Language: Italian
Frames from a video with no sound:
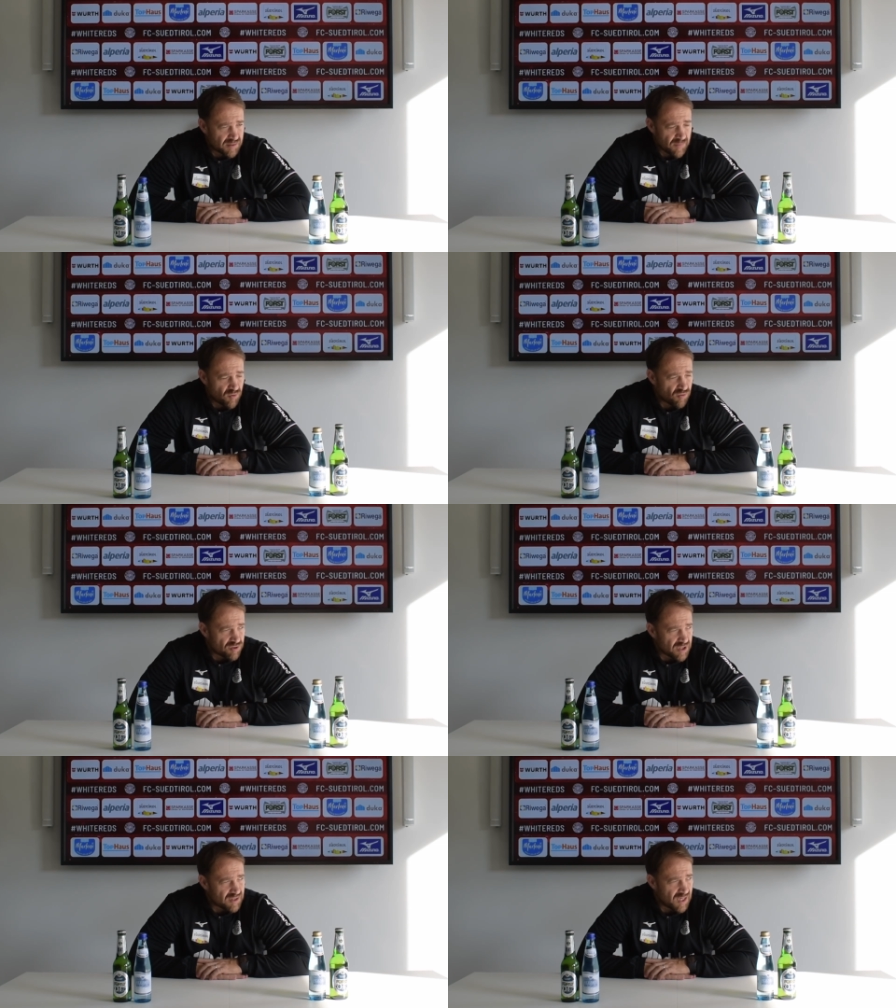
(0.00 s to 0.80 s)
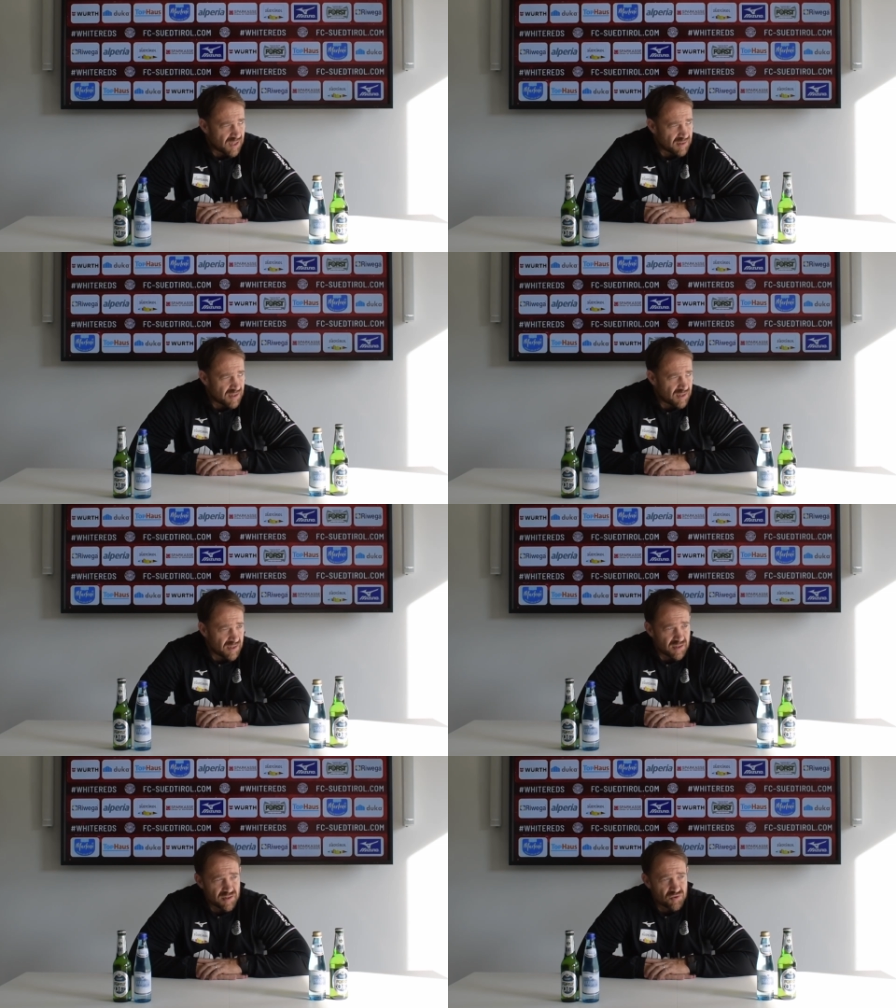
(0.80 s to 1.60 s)
siamo
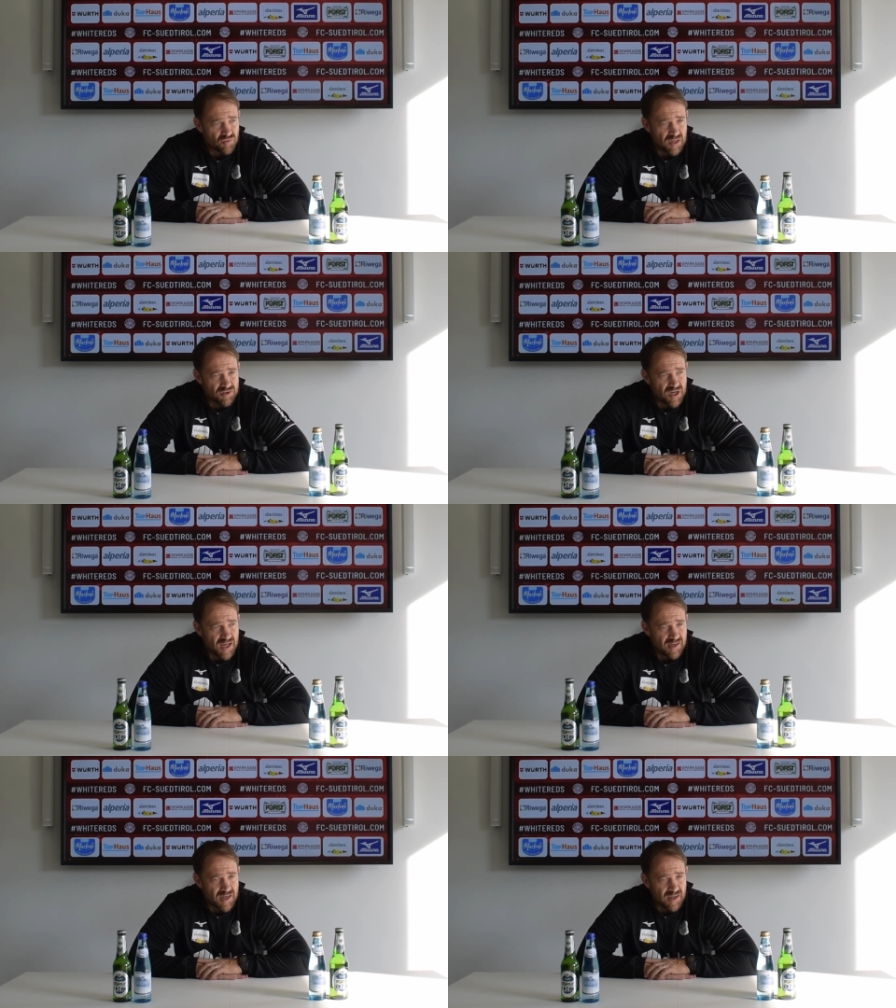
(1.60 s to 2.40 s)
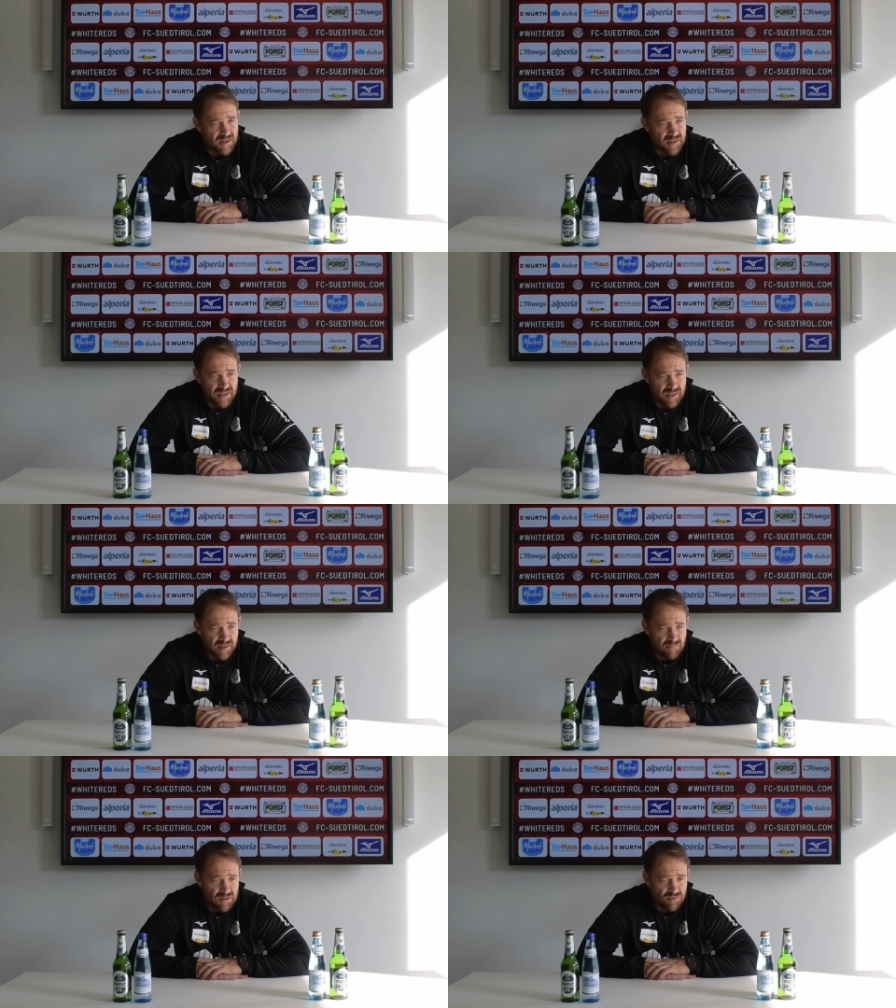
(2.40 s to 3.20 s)
concentrati sulla Giana
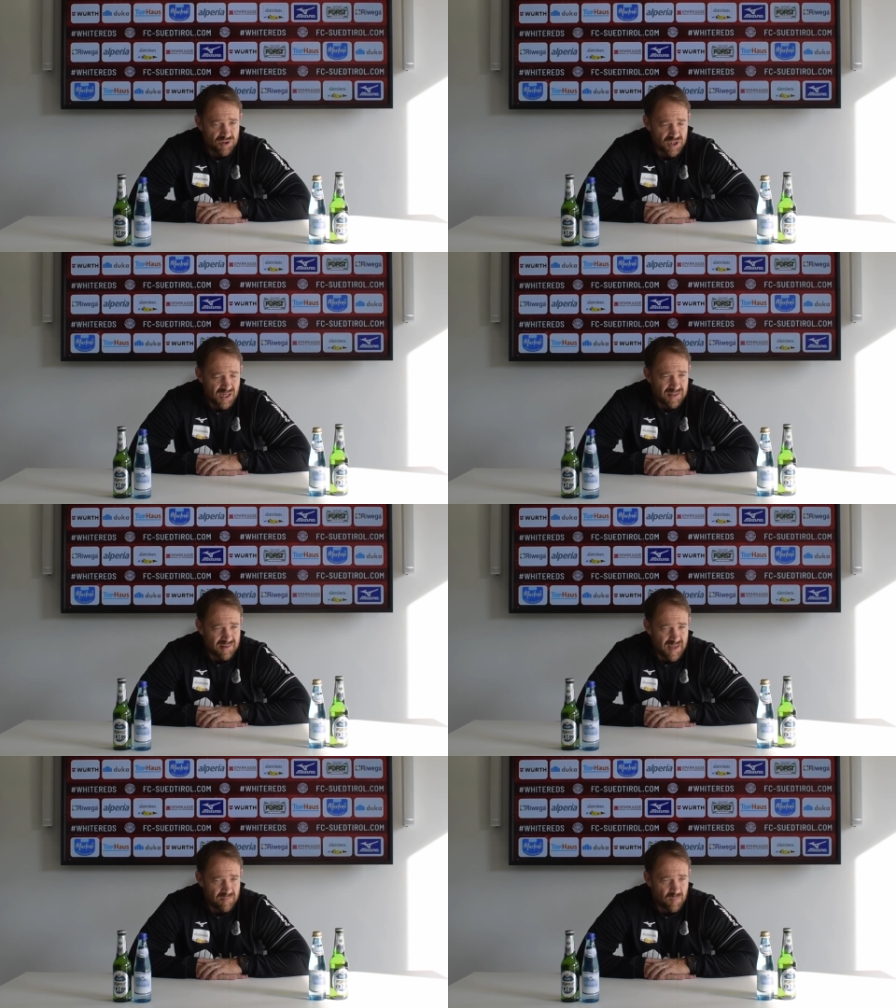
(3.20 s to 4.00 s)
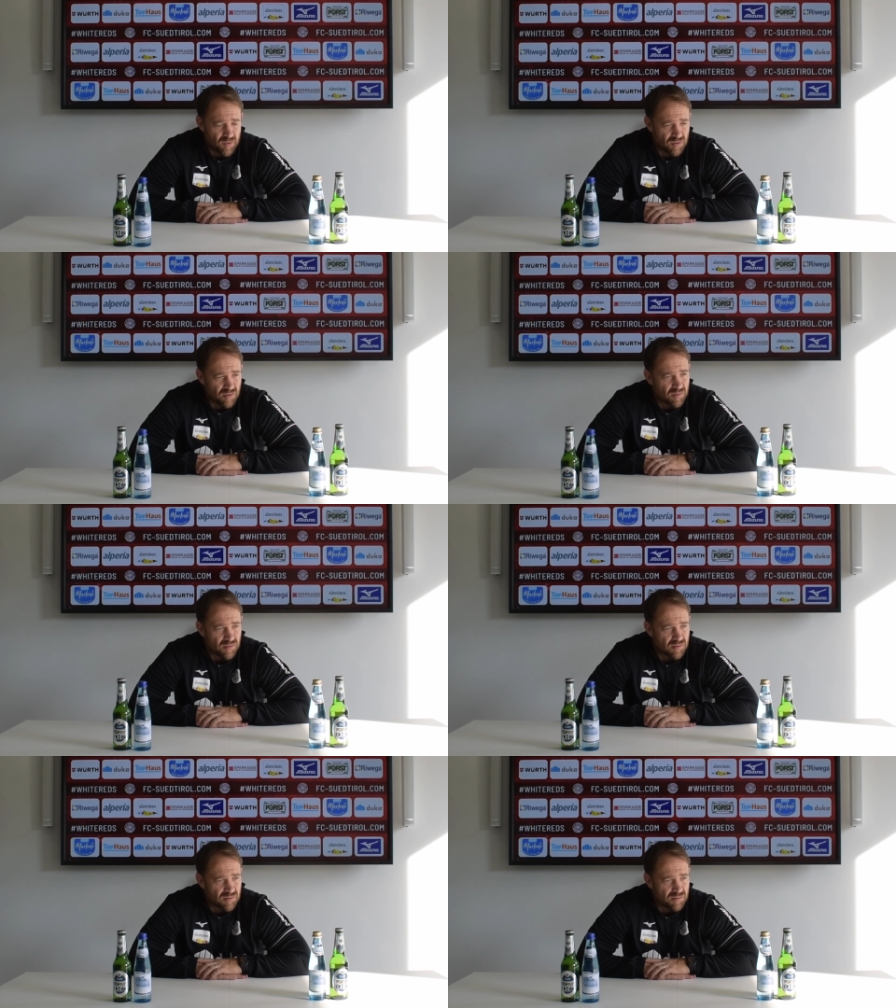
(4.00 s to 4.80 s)
e quando ci sarà
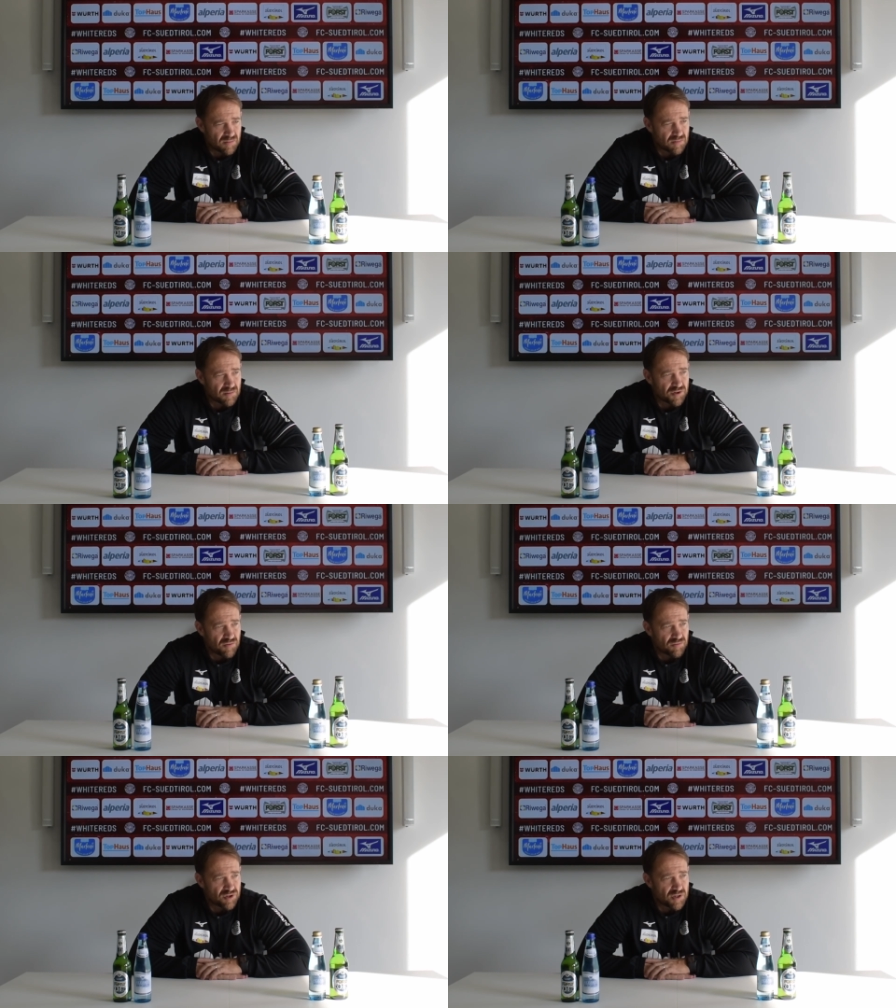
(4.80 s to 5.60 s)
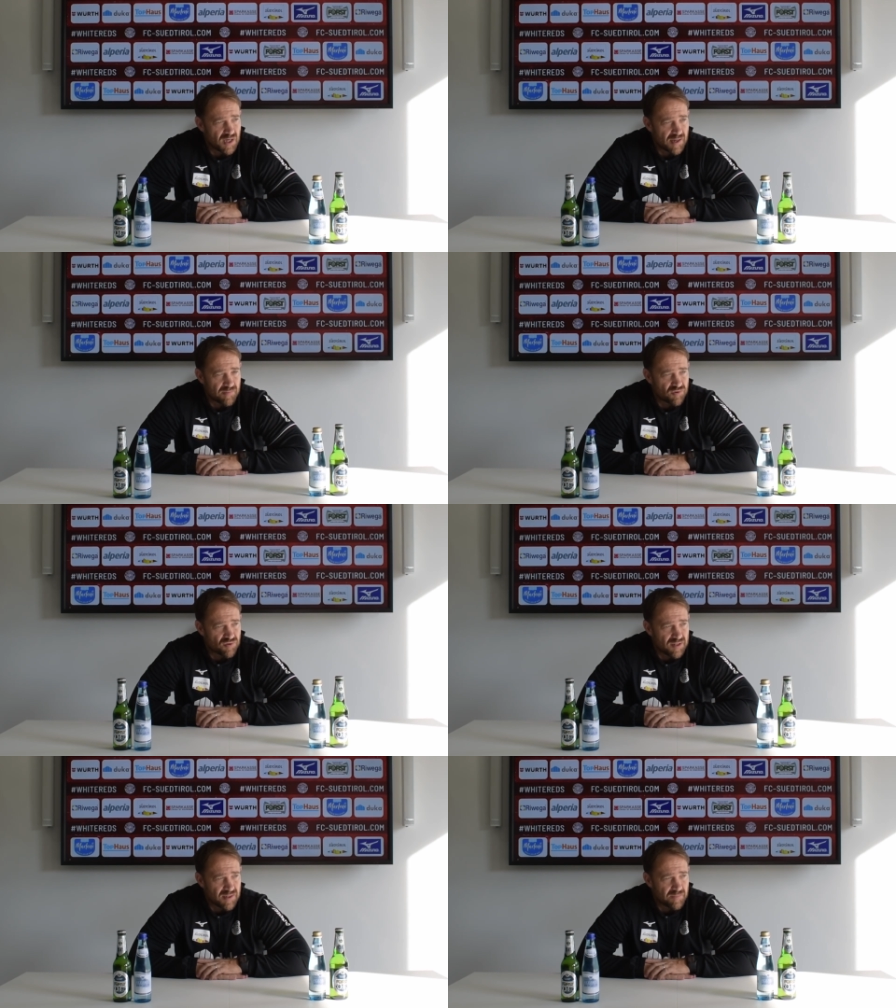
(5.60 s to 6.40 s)
tempo ci concentreremo
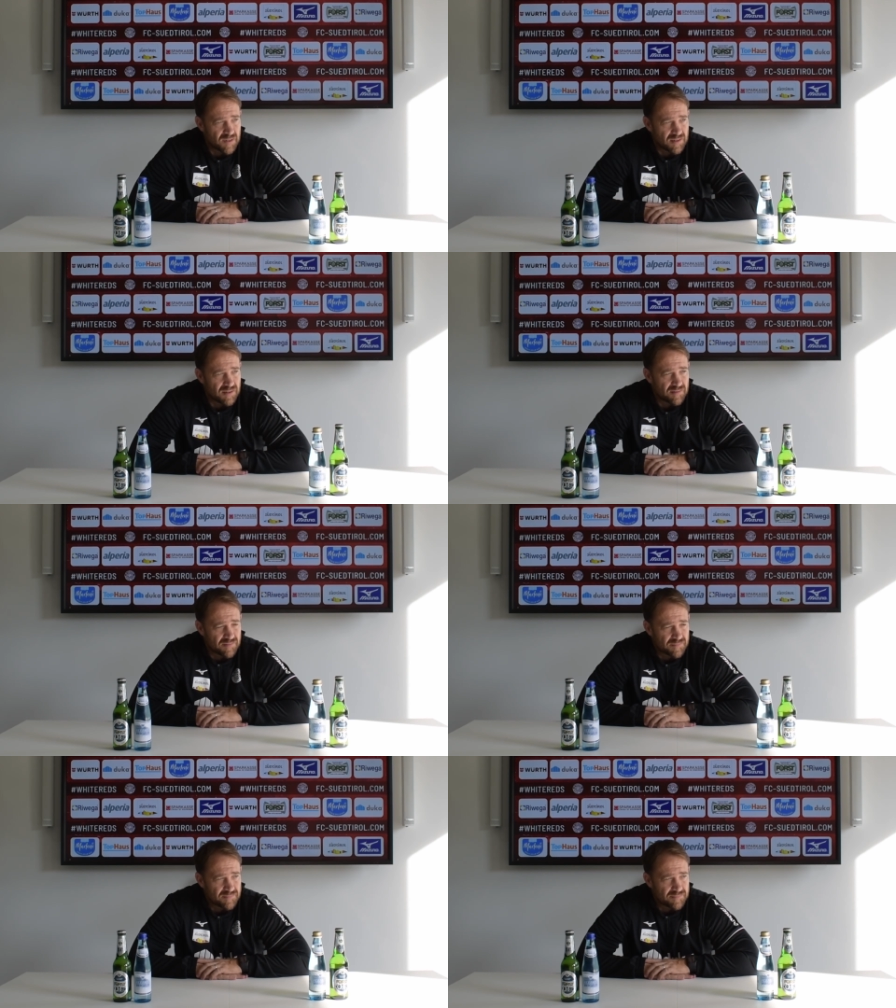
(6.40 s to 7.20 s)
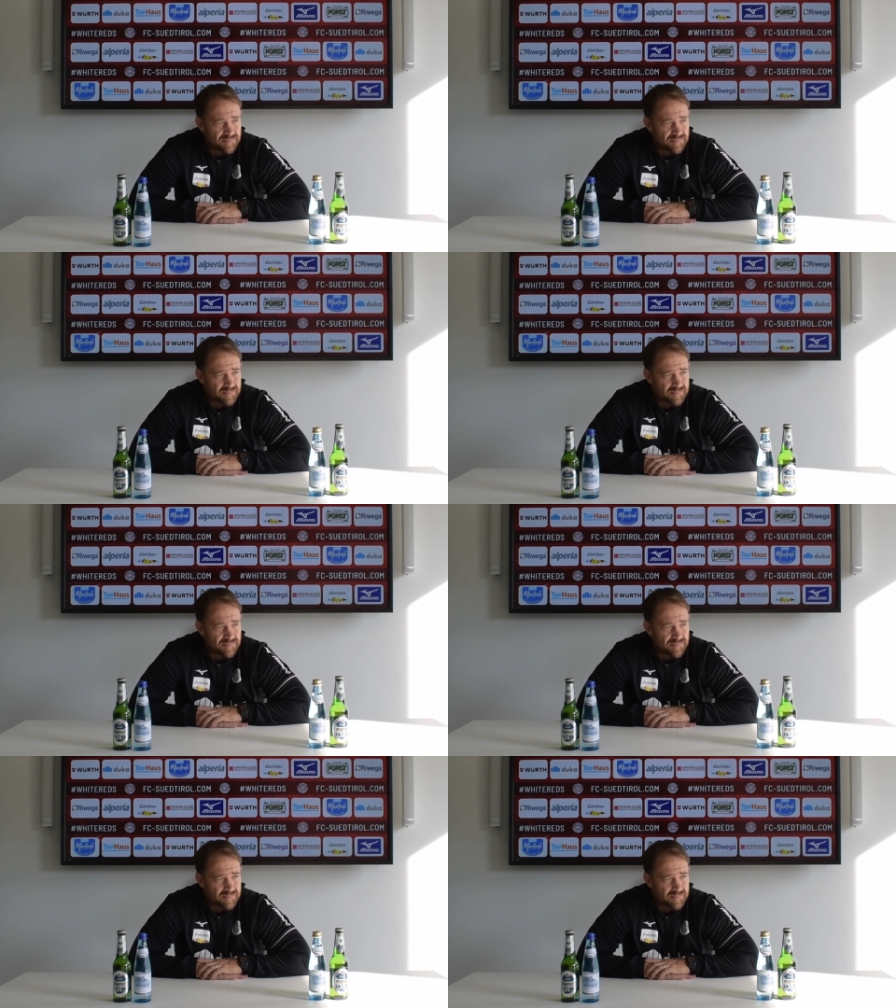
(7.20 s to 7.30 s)
su altre partite.